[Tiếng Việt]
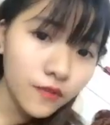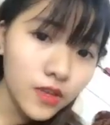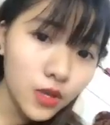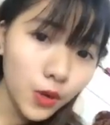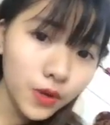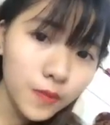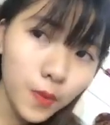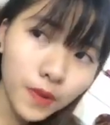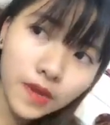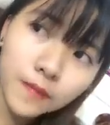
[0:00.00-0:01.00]
à, ví dụ đi
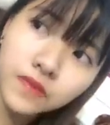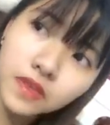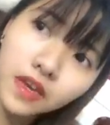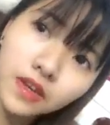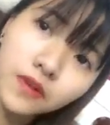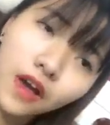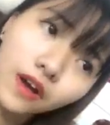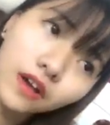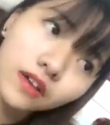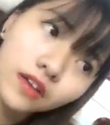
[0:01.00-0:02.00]
một ngày đẹp trời đâu
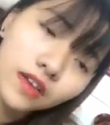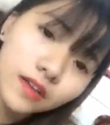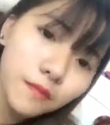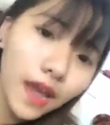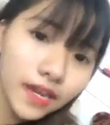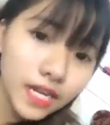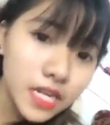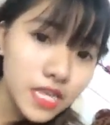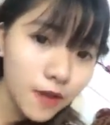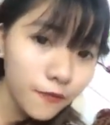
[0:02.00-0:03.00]
đó bạn
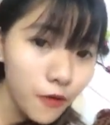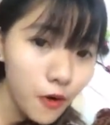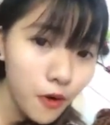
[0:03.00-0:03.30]
đang đi dạo